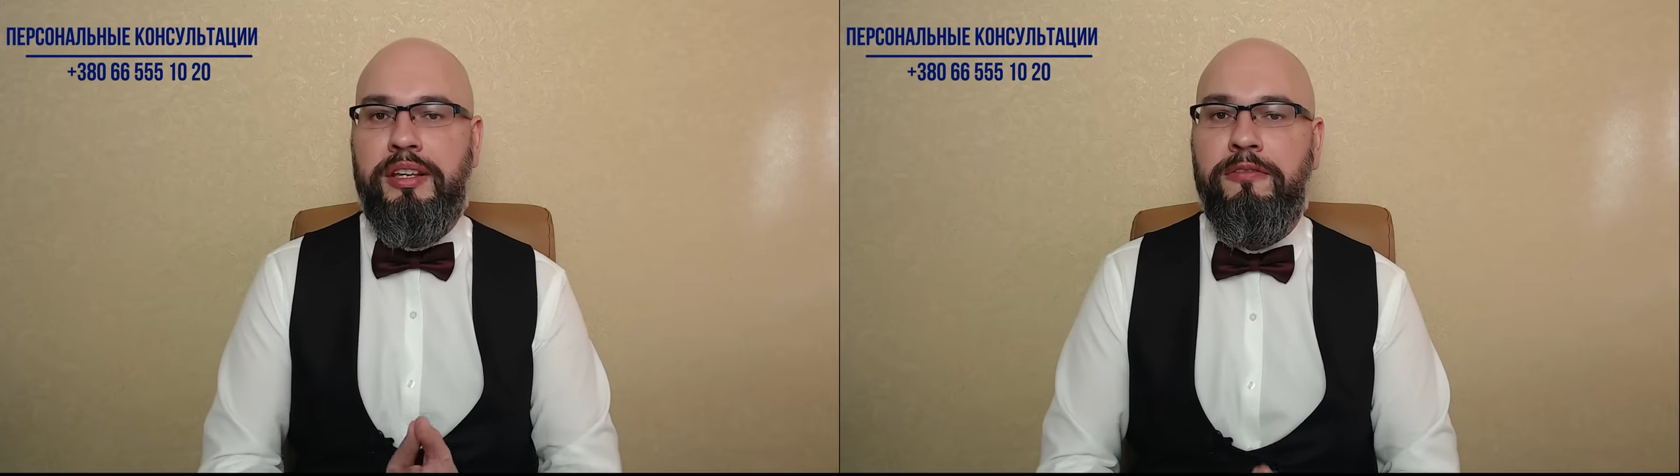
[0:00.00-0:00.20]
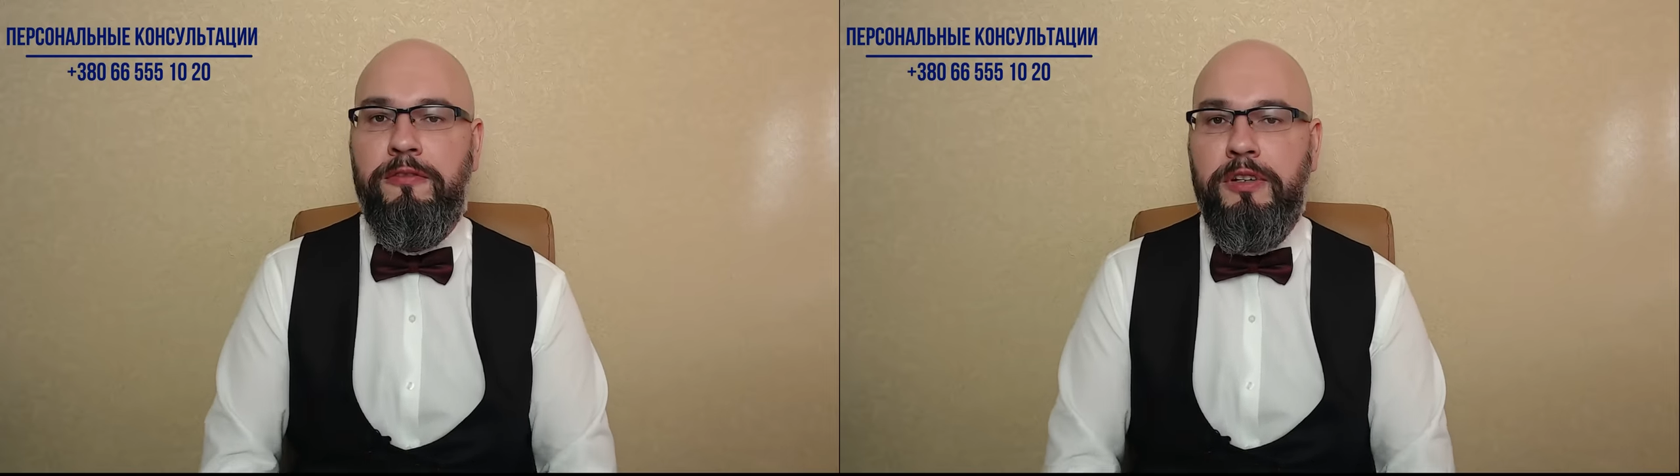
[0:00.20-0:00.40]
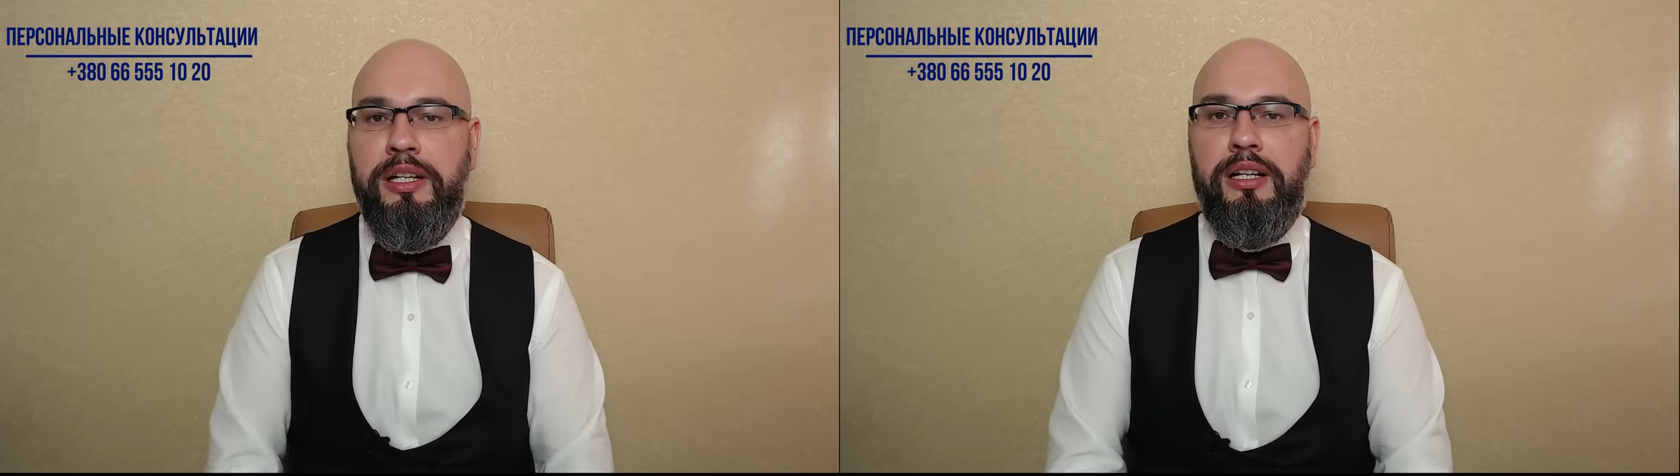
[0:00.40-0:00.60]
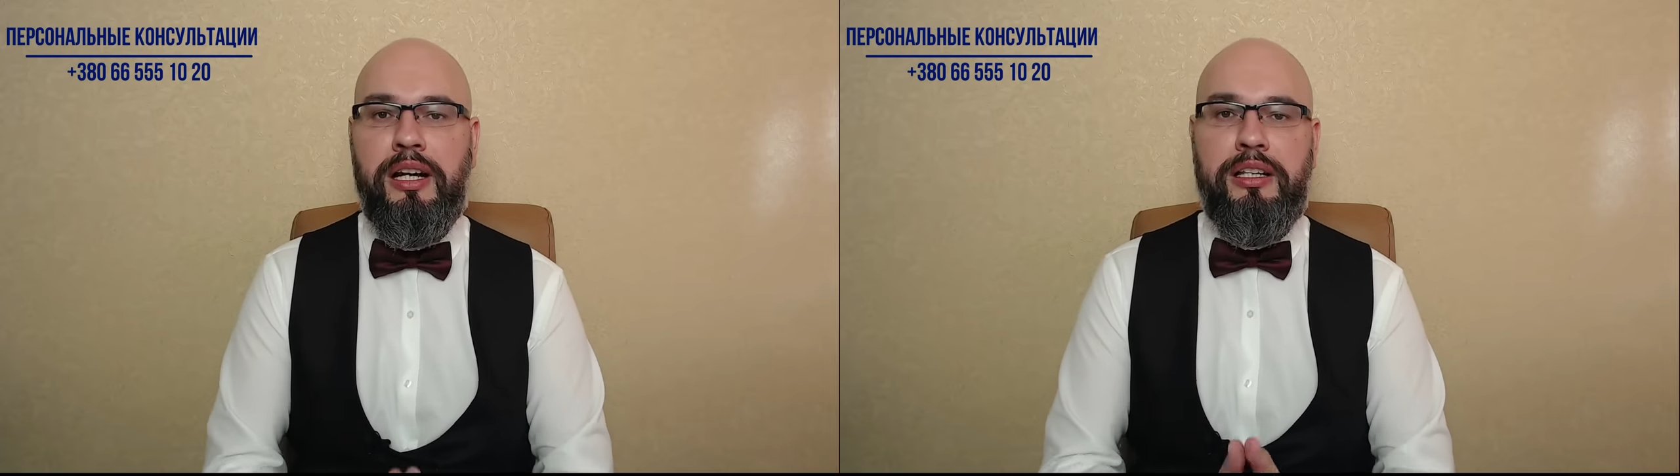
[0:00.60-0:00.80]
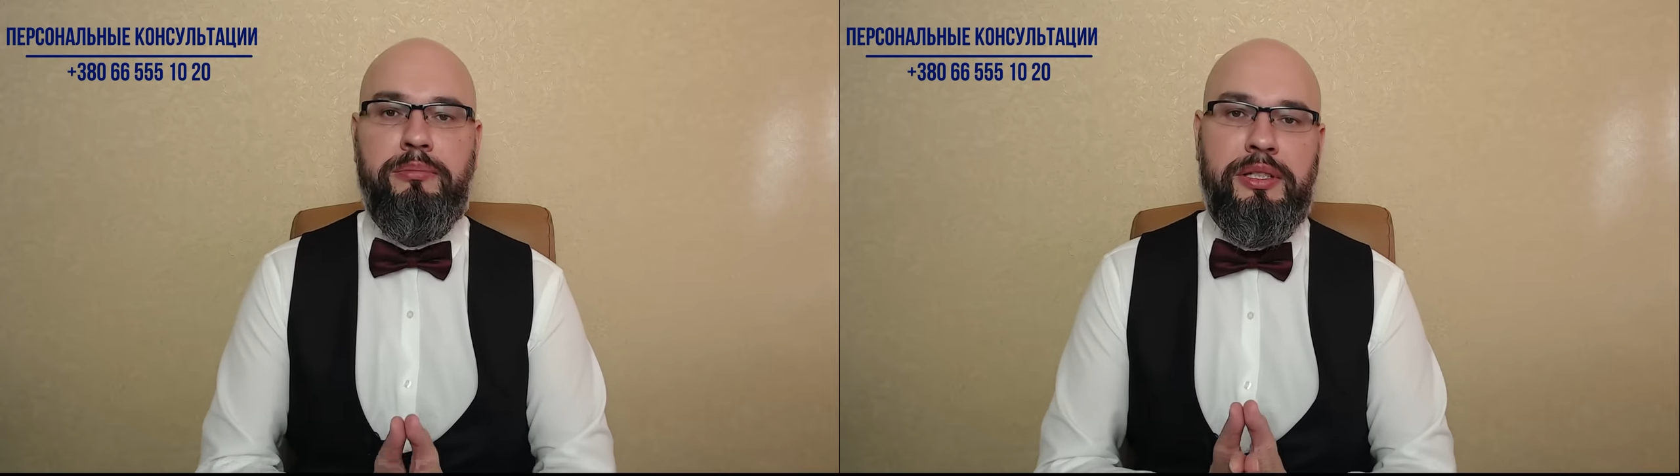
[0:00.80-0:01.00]

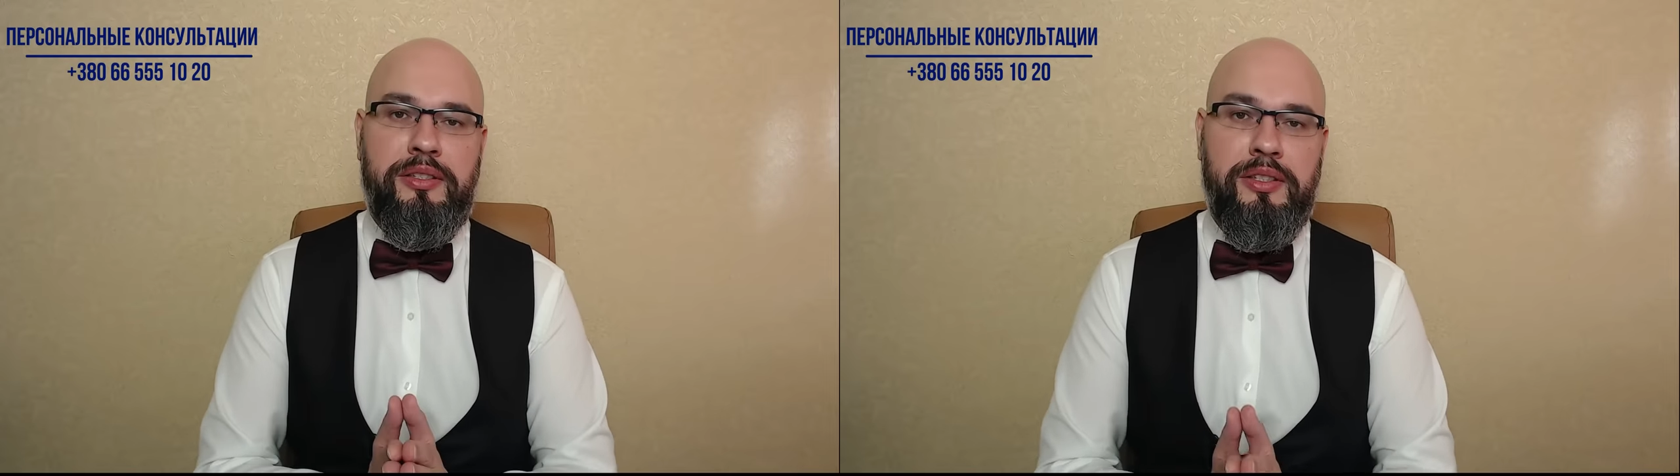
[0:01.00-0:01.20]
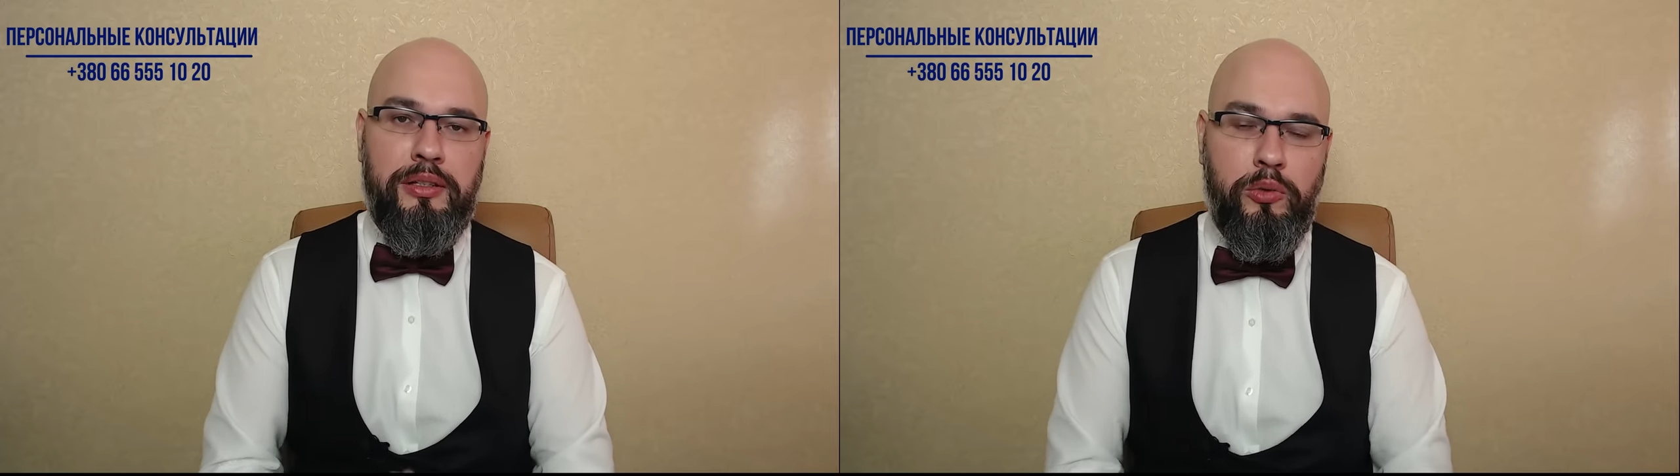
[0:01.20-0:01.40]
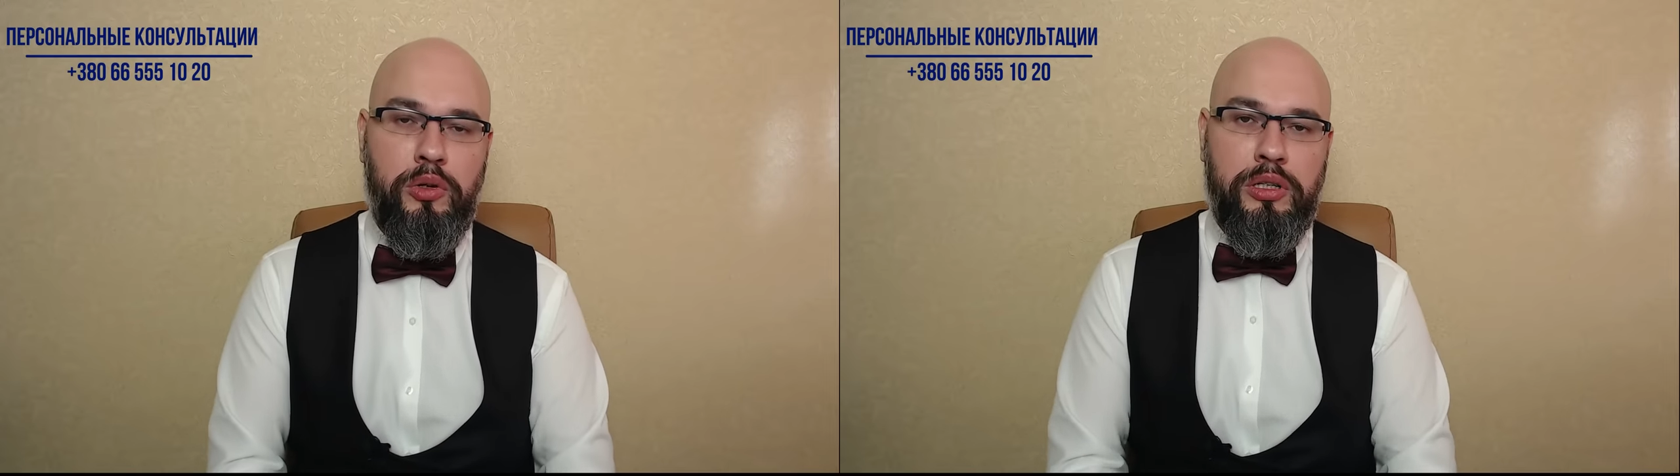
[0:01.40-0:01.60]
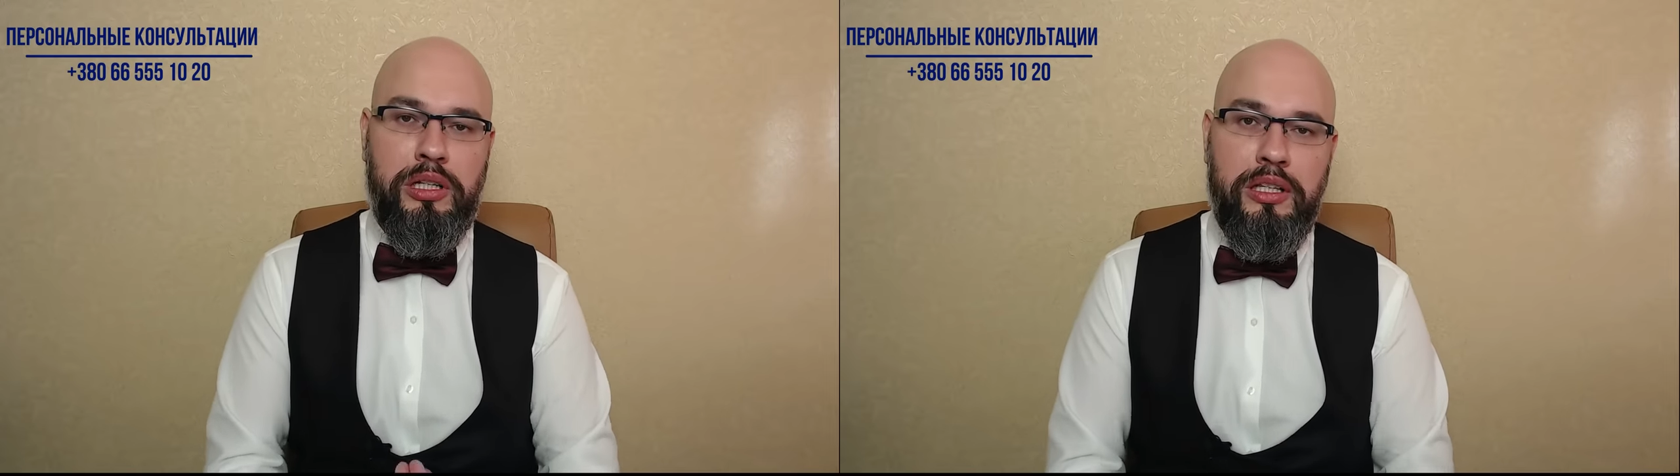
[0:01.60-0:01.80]
выехать под залог